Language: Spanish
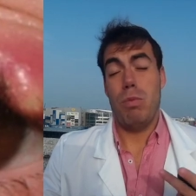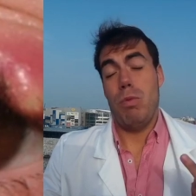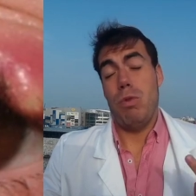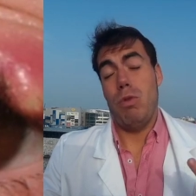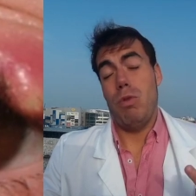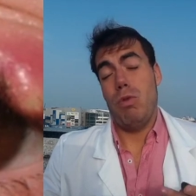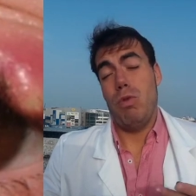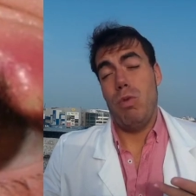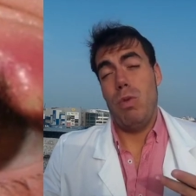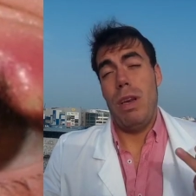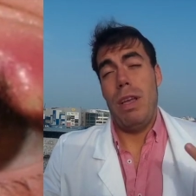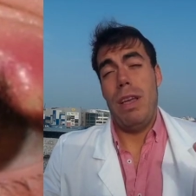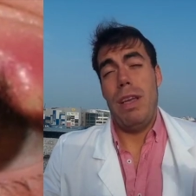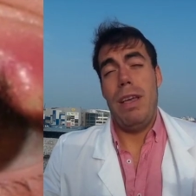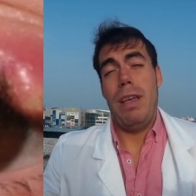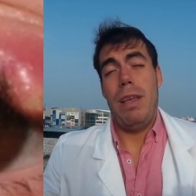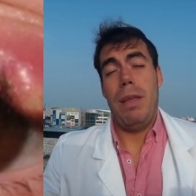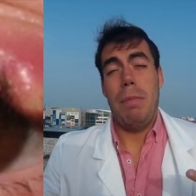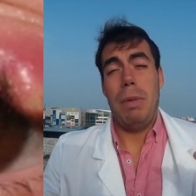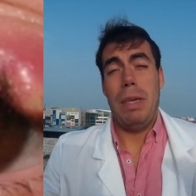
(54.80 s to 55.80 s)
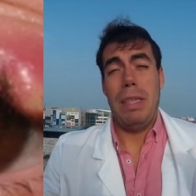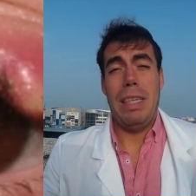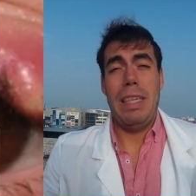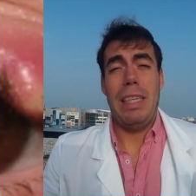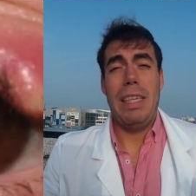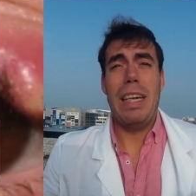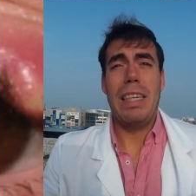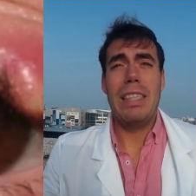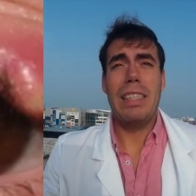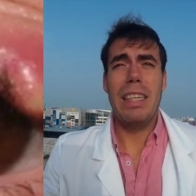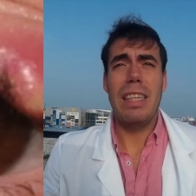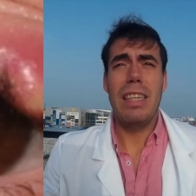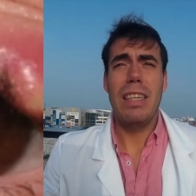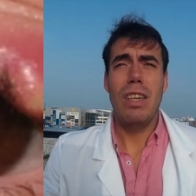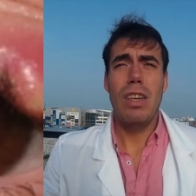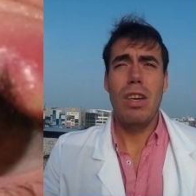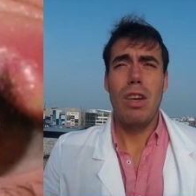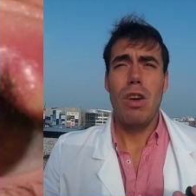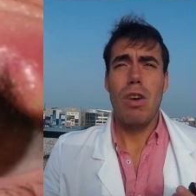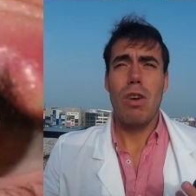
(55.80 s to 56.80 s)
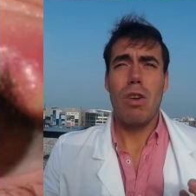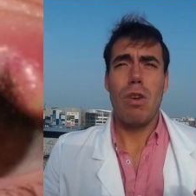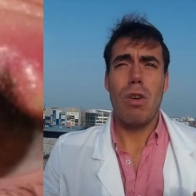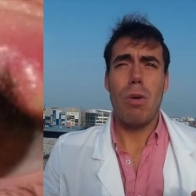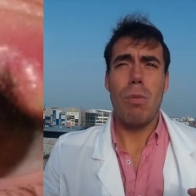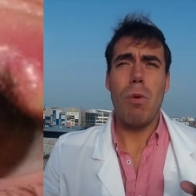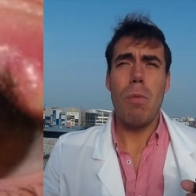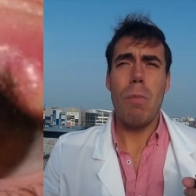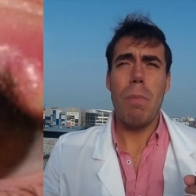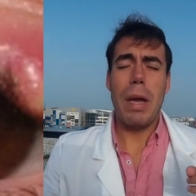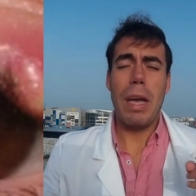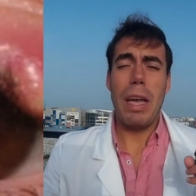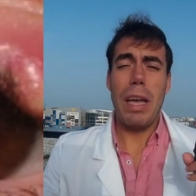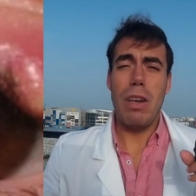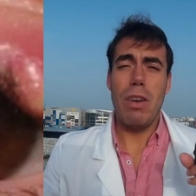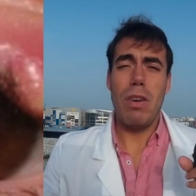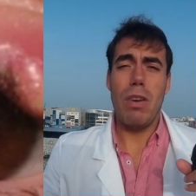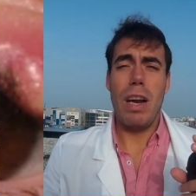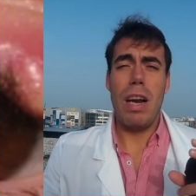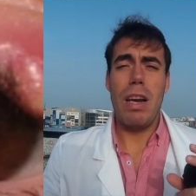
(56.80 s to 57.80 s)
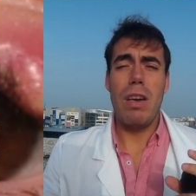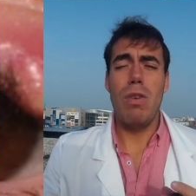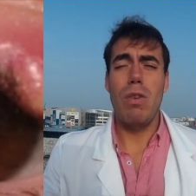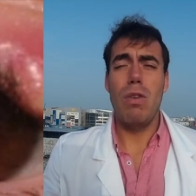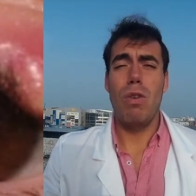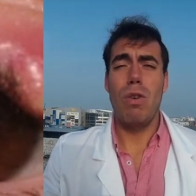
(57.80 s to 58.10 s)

o suele presentarse como un pequeño grano